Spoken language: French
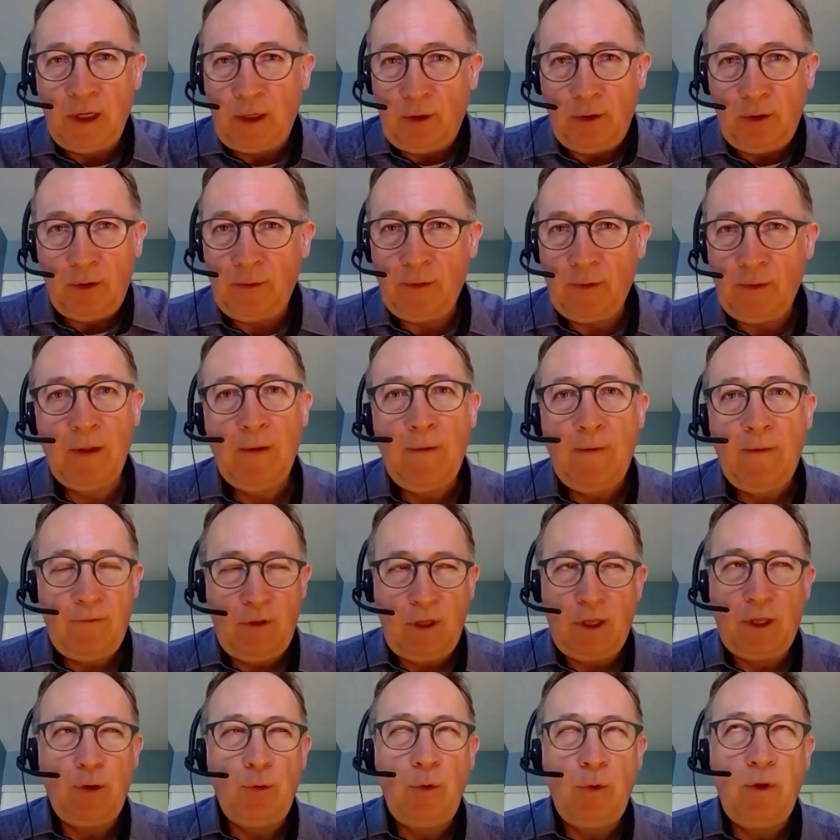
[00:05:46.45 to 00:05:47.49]
Là. Mm.
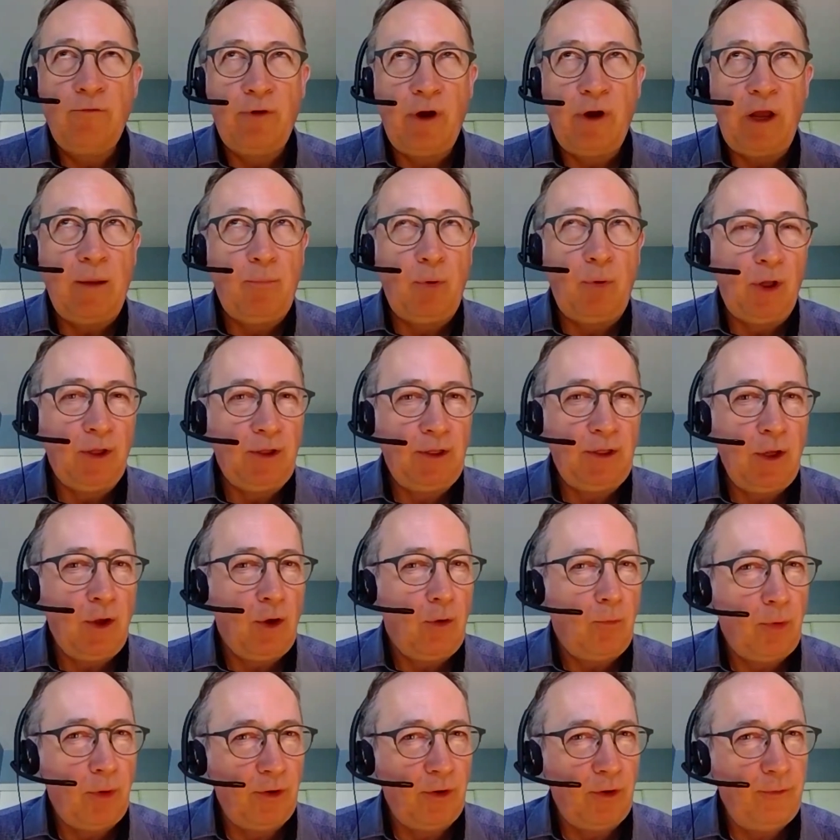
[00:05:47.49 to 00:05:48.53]
lui, il va importer un
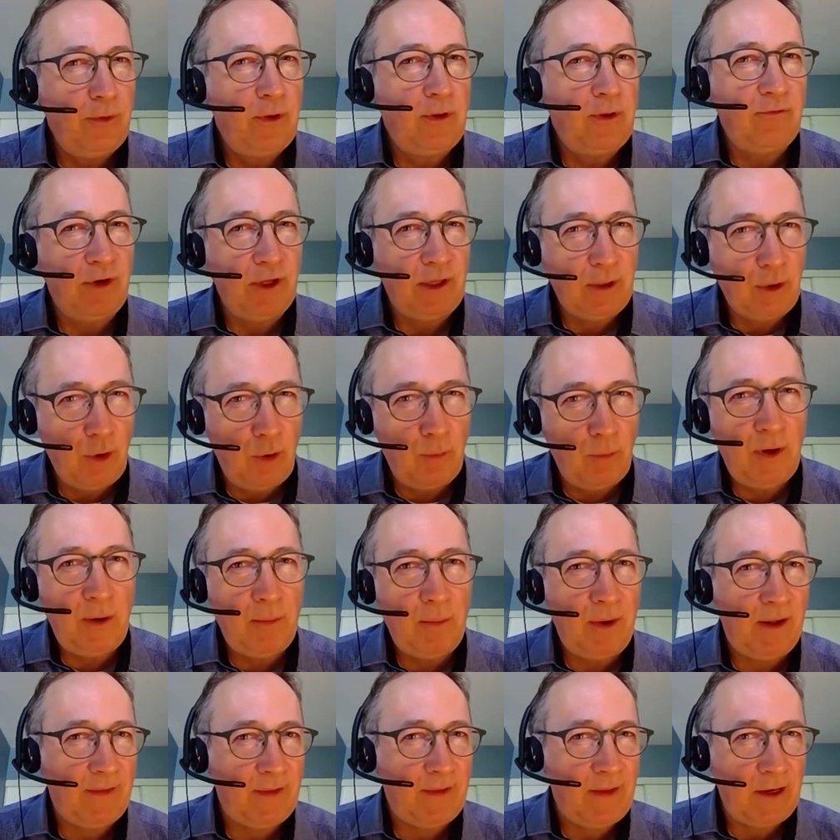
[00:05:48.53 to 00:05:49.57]
produit qui va être
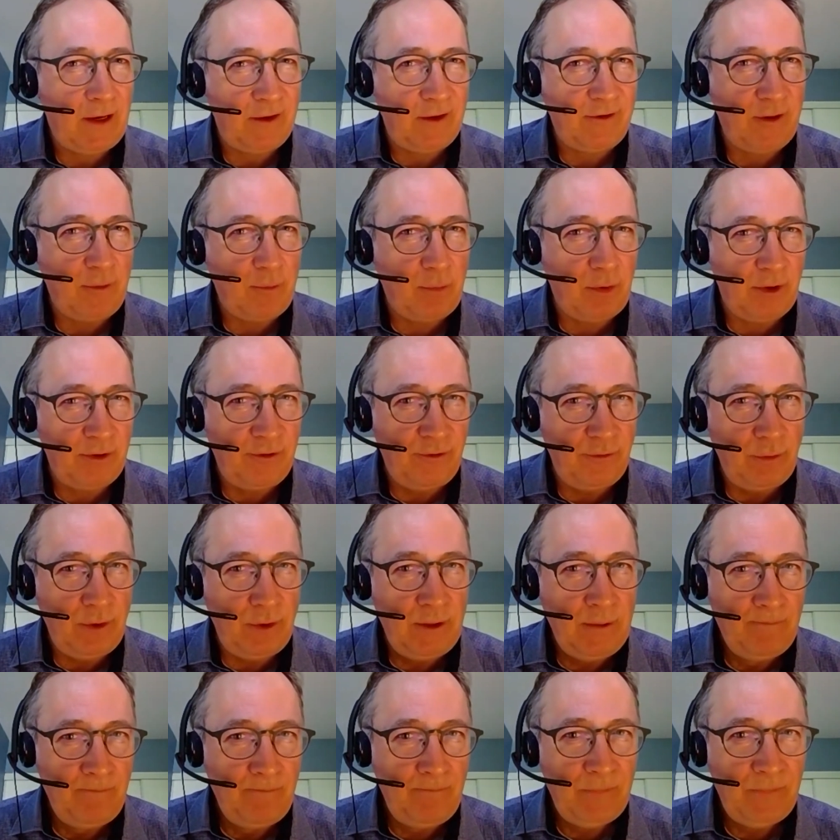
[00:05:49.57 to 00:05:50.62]
complémentaire à ses produits.
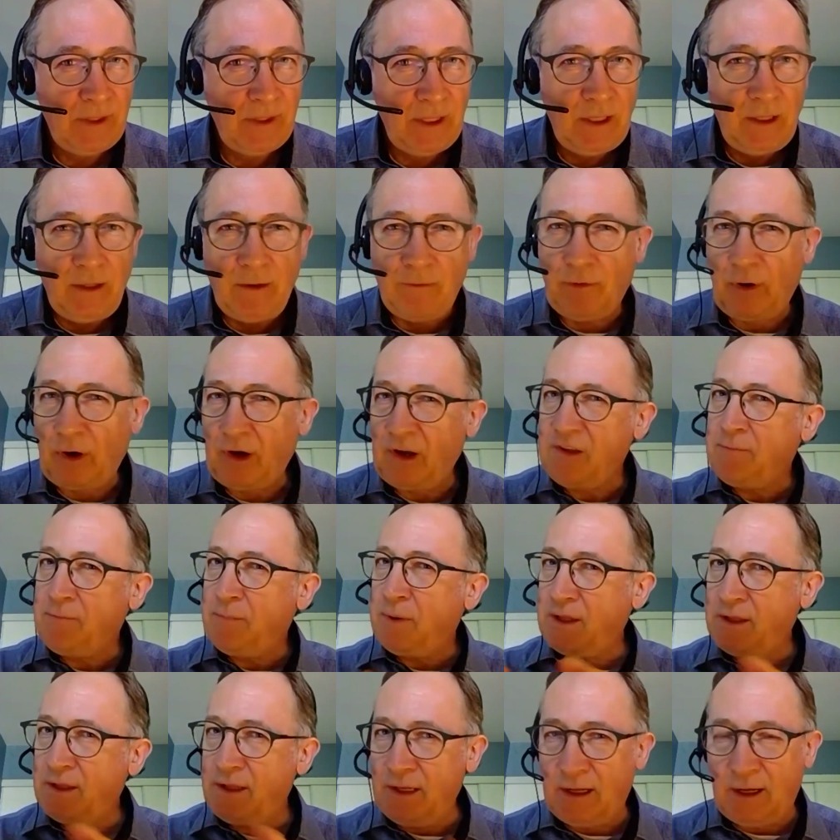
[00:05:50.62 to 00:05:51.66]
Il va
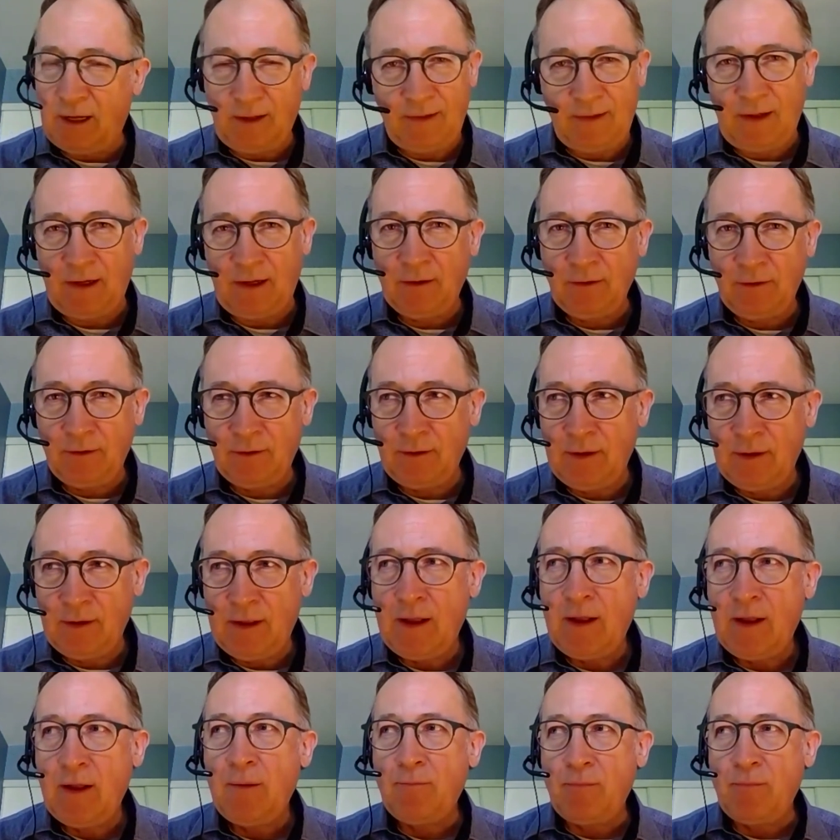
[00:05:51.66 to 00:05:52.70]
respecter l'entente,
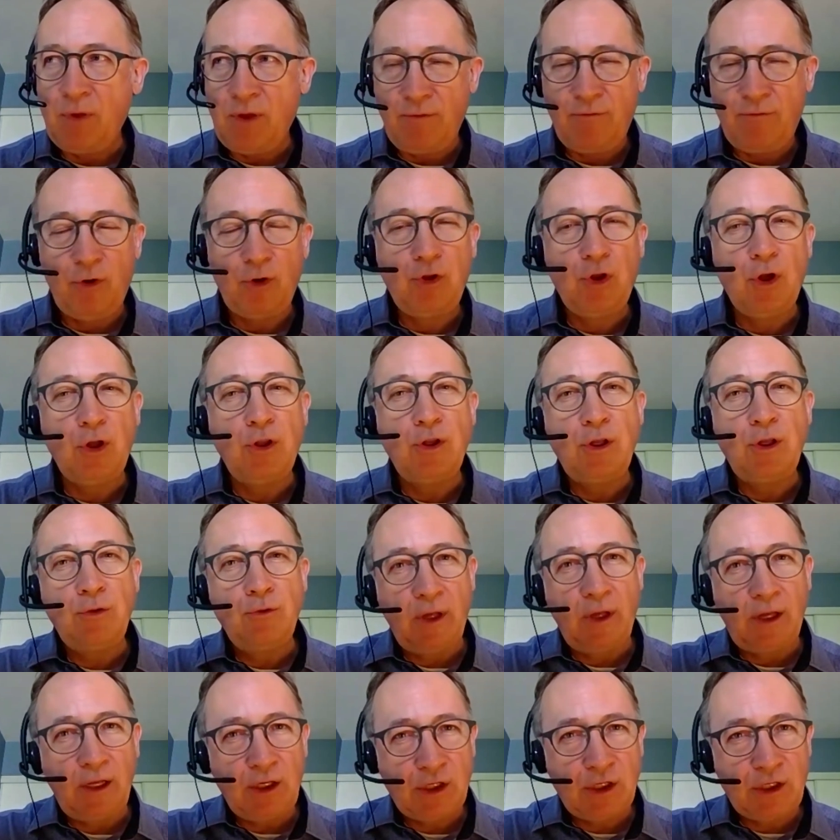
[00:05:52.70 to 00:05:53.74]
mais il va donner une
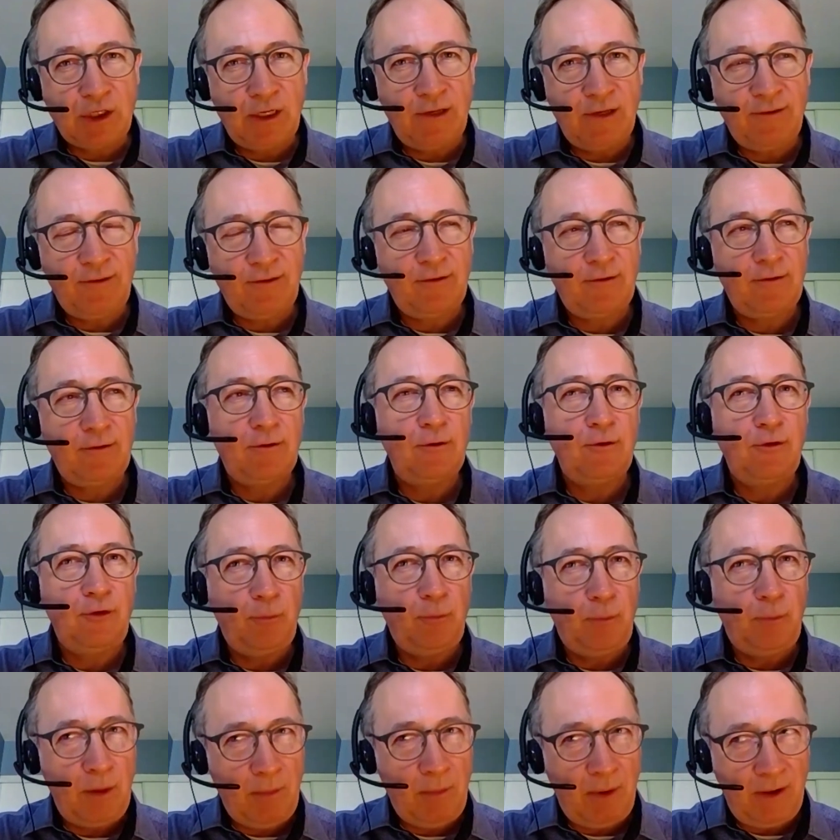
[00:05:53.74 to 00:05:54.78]
richesse
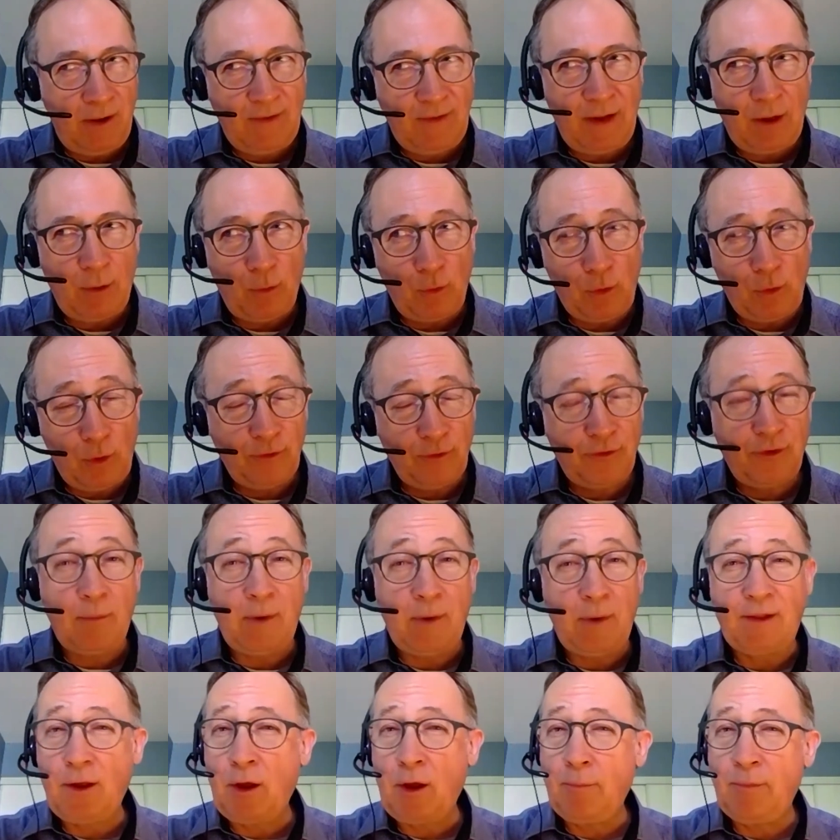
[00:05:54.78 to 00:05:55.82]
supplémentaire aux
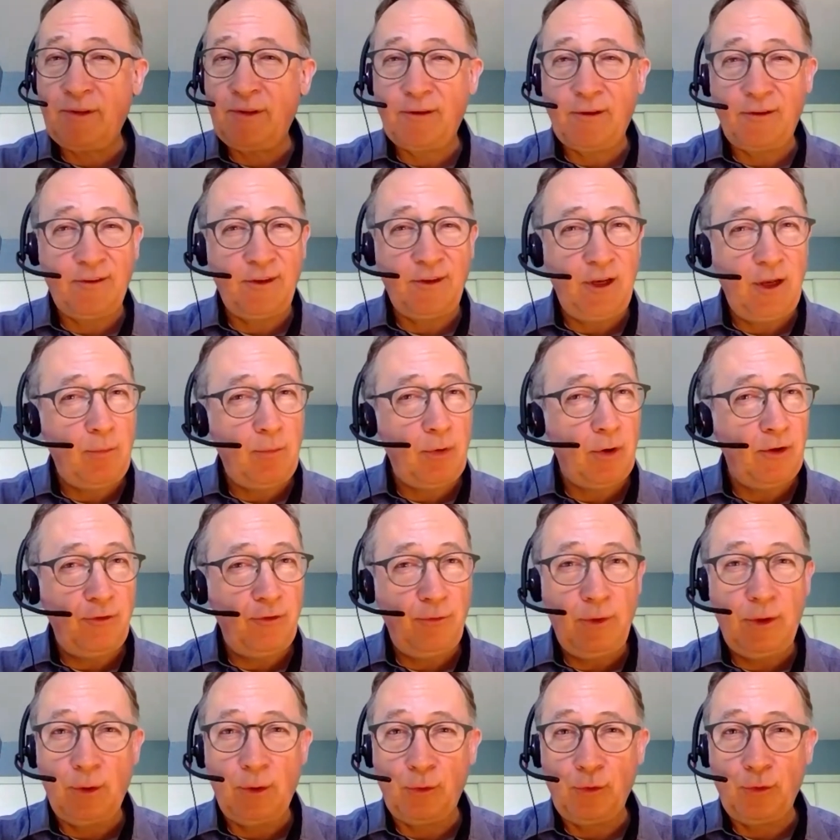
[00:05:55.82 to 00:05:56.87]
consommateurs parce que c'est des
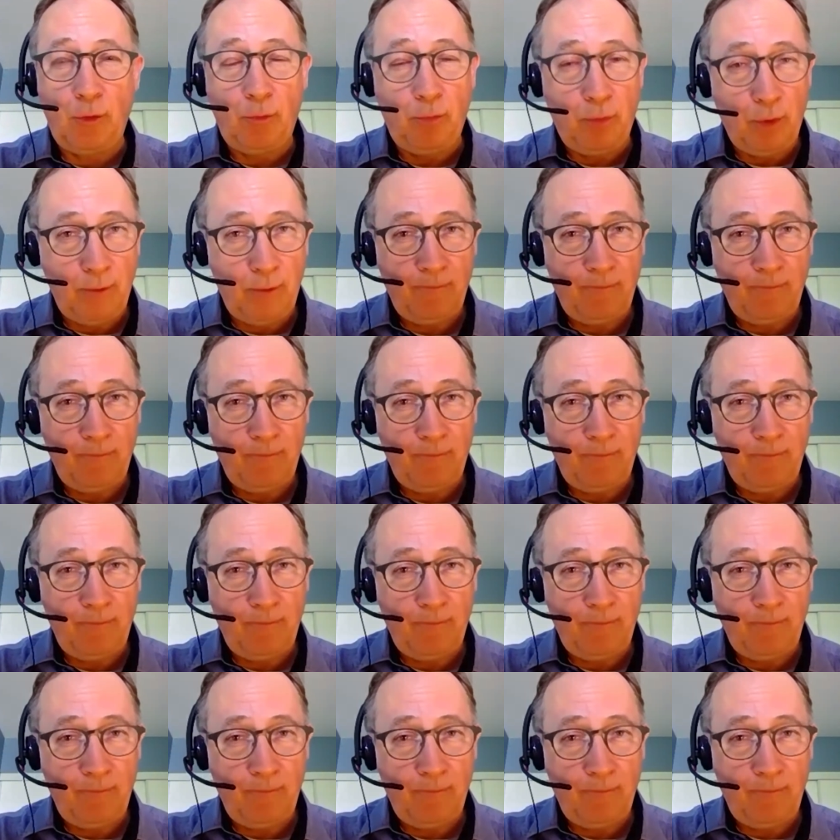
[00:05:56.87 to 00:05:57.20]
produits qu'on n'a pas.